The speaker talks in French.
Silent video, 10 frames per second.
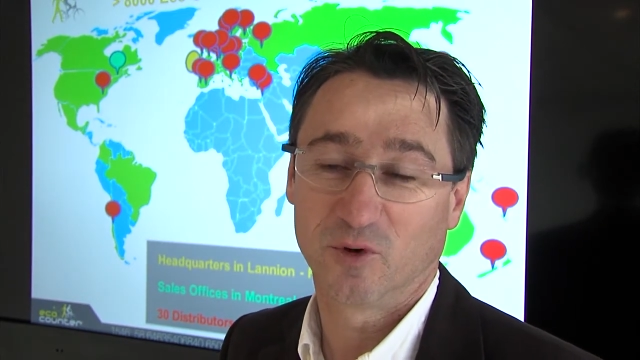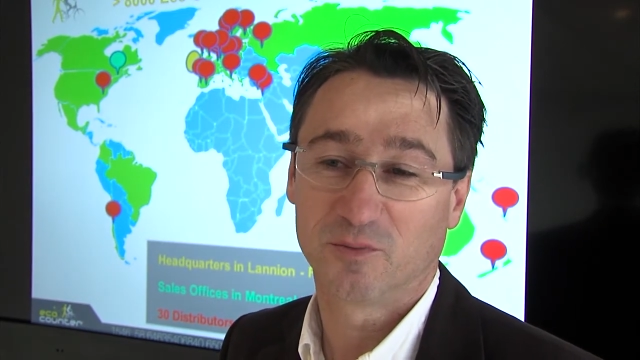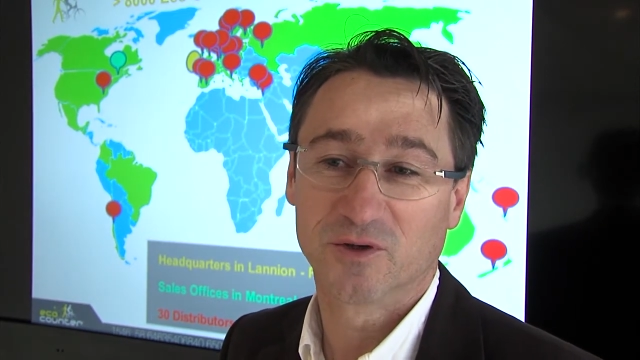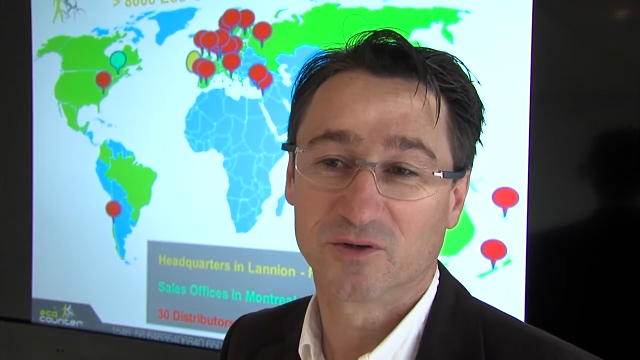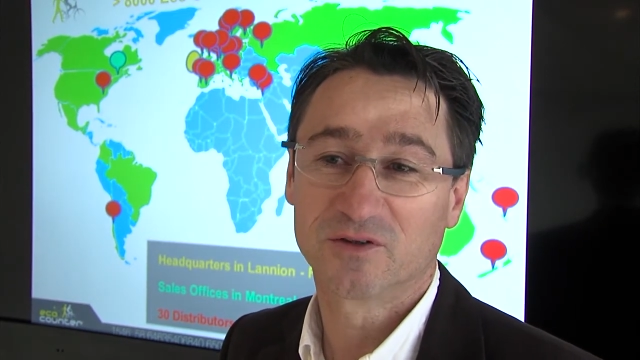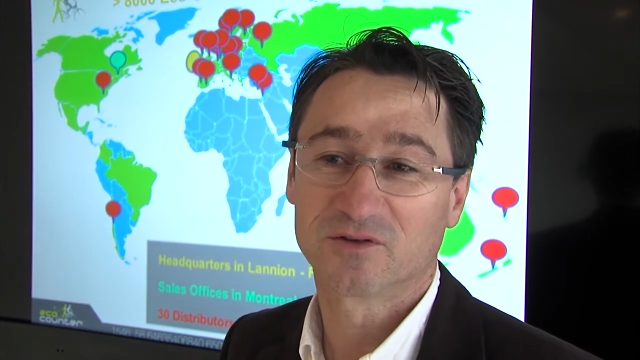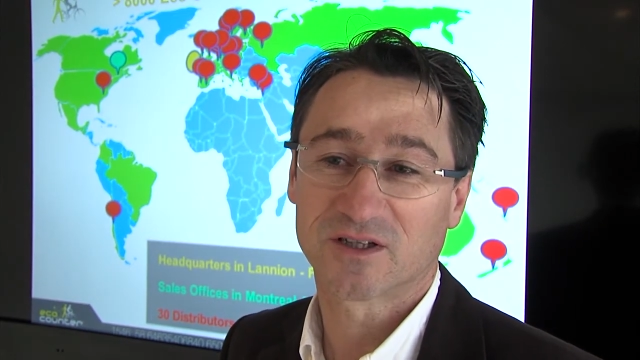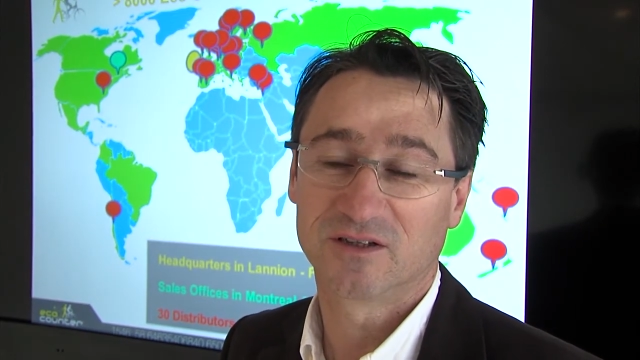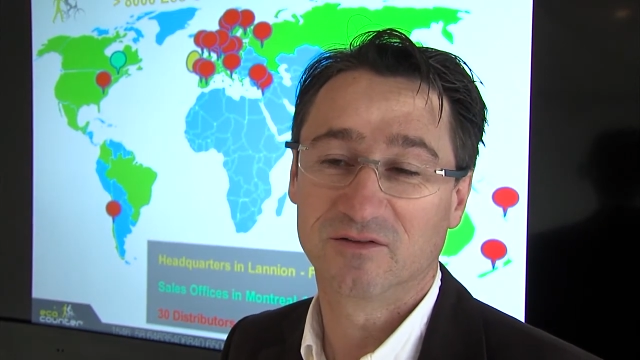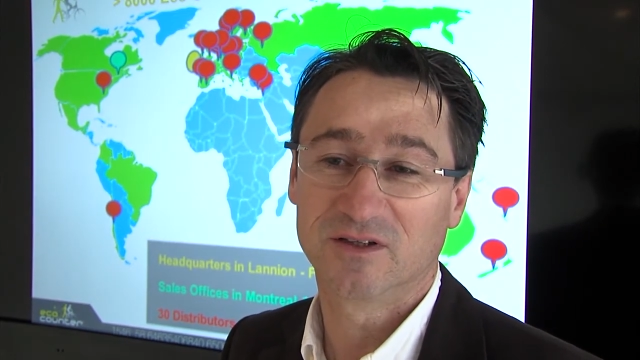piloter nos
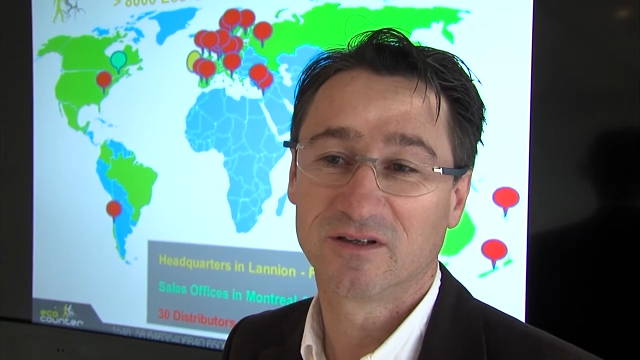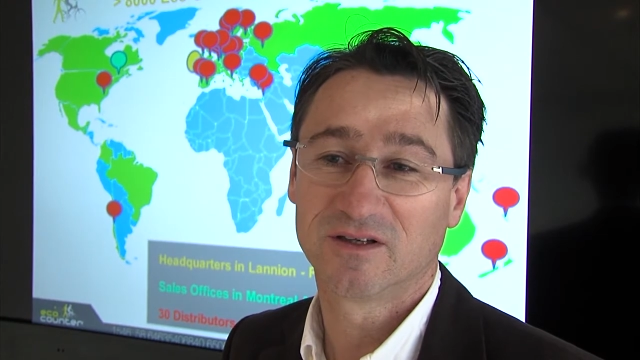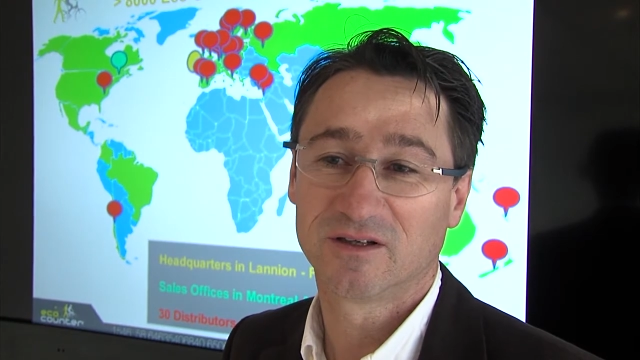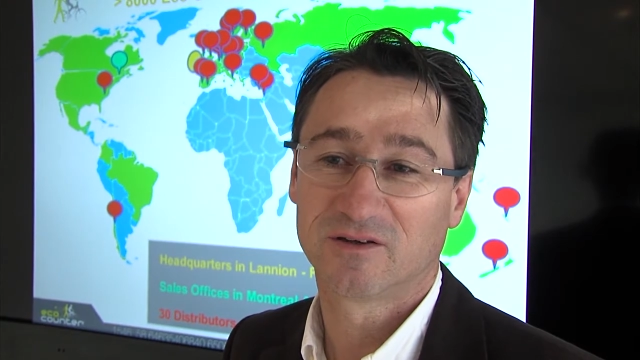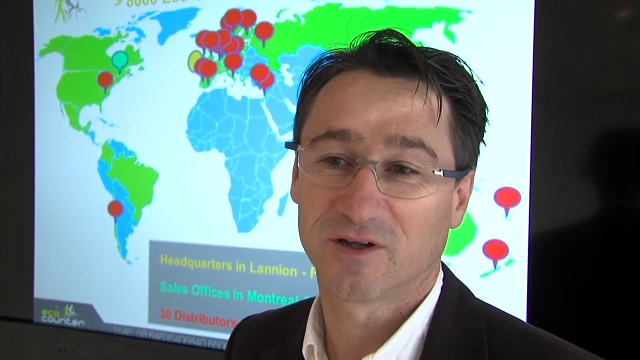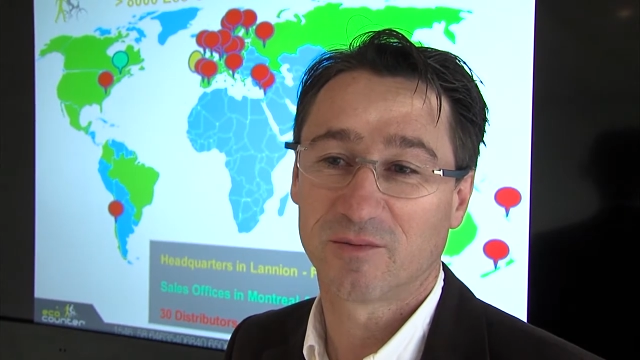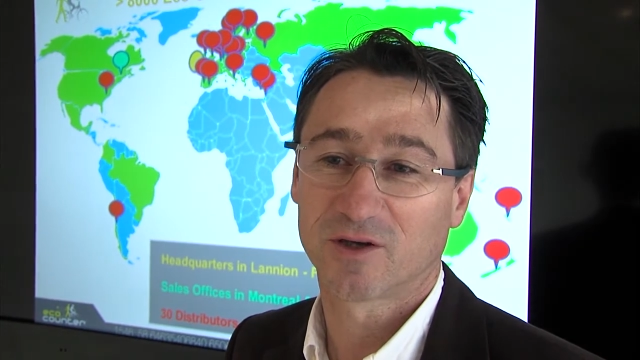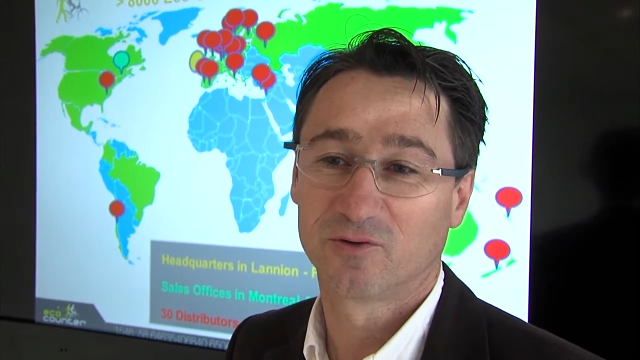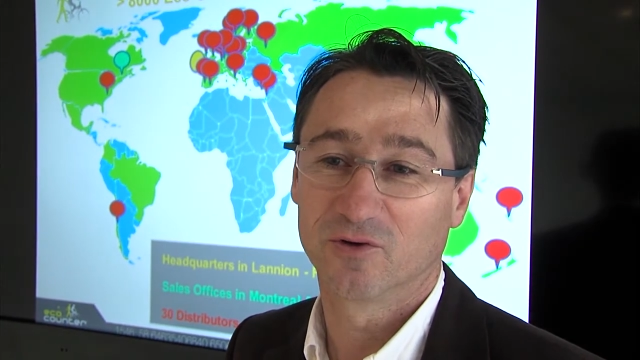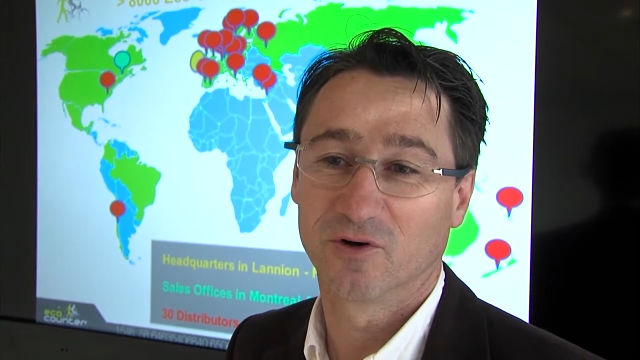activités en
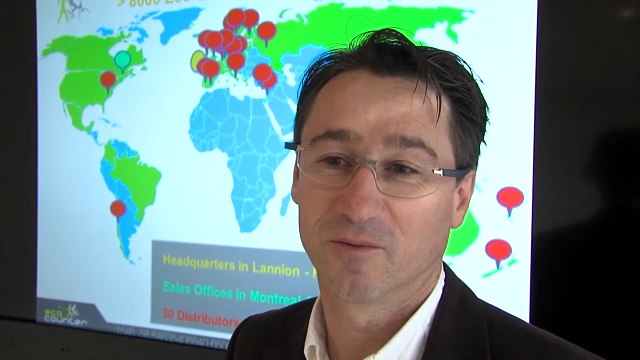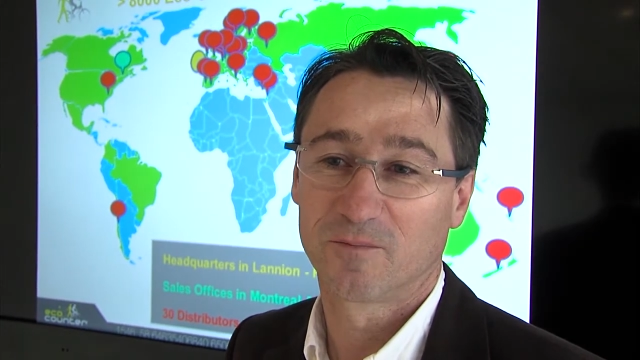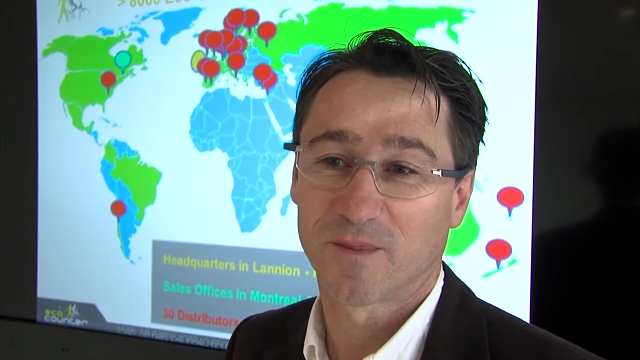Amérique du Nord.